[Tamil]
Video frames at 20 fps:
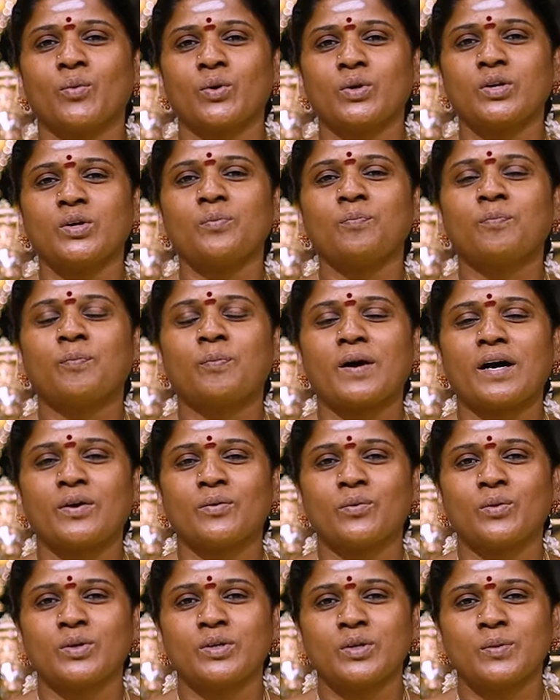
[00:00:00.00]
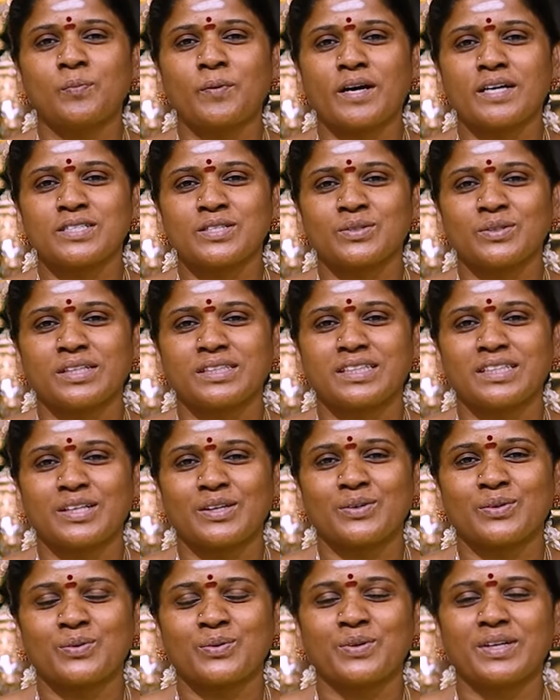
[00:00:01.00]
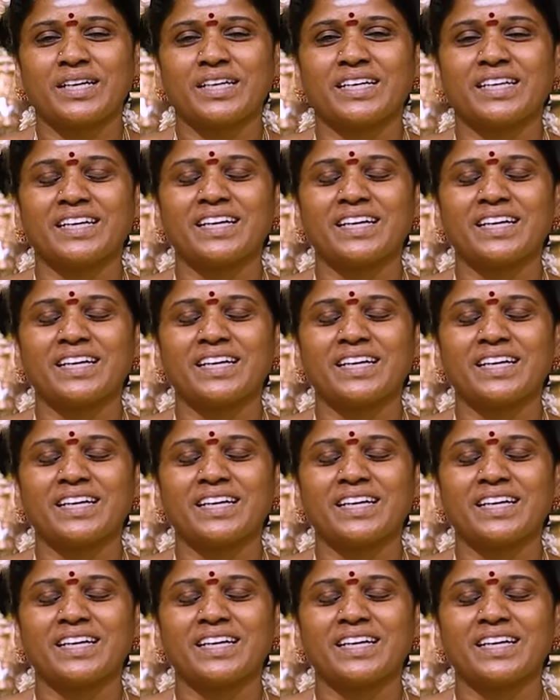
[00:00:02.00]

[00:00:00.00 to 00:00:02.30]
ஒரு பா ஒரு பாசுரத்துல கூட